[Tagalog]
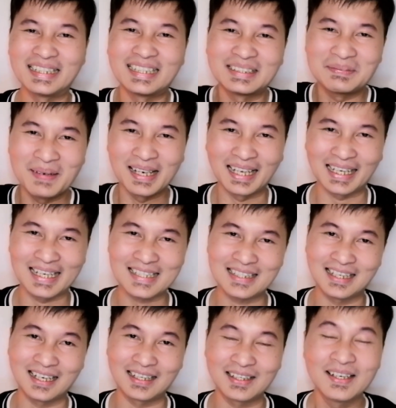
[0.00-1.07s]
Parang maganda at
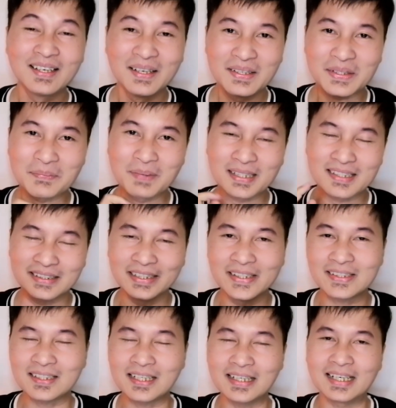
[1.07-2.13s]
malakas lang.
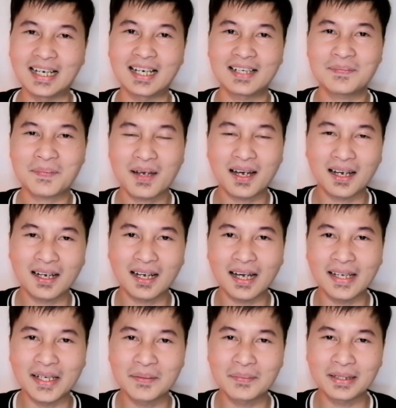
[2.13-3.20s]
So, but seriously, yeah,
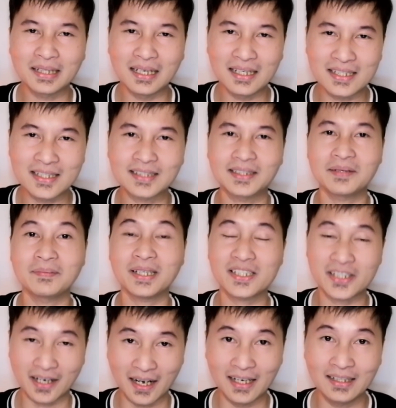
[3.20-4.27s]
uh, I am an
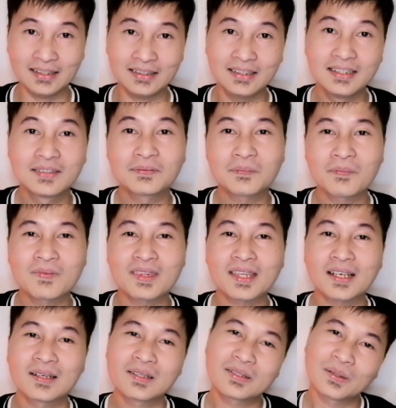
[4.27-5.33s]
illegitimate child.
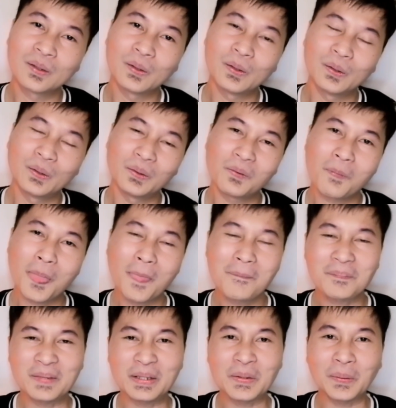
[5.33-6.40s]

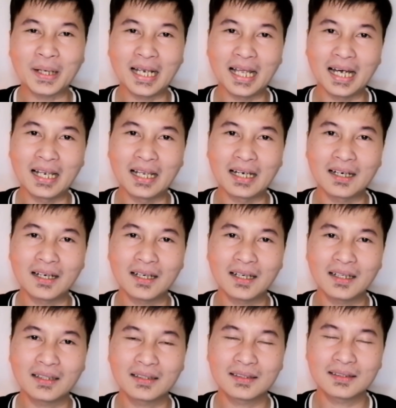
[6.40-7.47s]
So, hindi ko
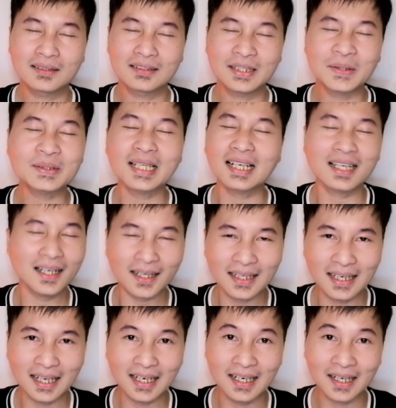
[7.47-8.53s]
kilala. Hindi
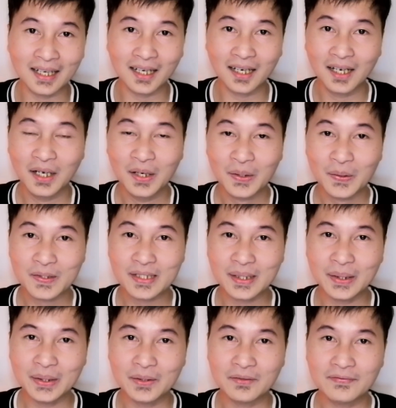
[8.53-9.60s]
ko talaga kilala
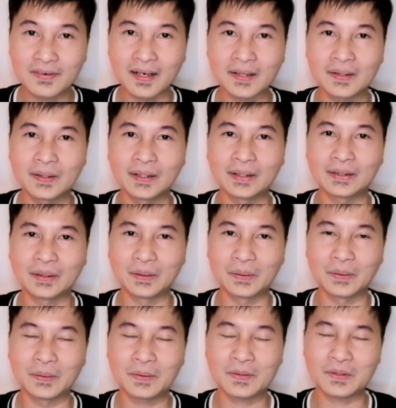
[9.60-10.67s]
kung sino yung
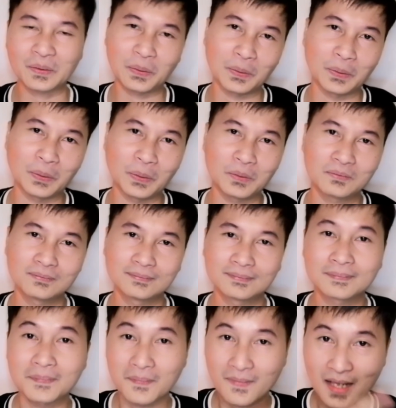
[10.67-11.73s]
father ko.
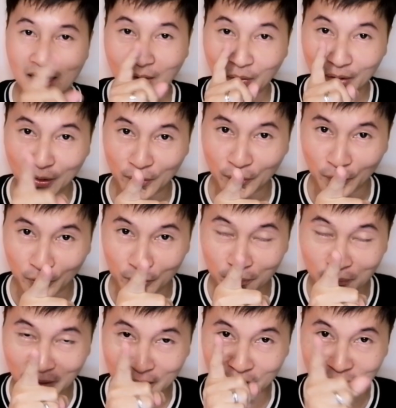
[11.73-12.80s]
So,
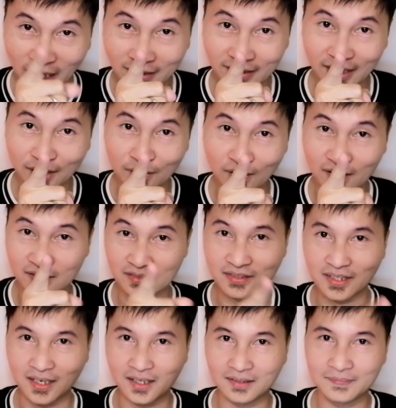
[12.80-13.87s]
kung nanonood man yung
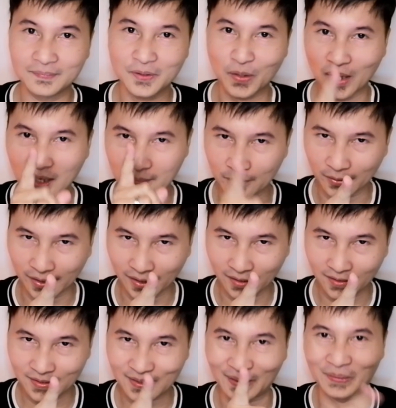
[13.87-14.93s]
tatay ko ngayon dyan, so
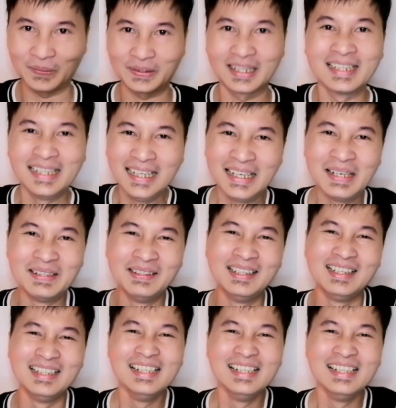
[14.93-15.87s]
alam mo na, charot,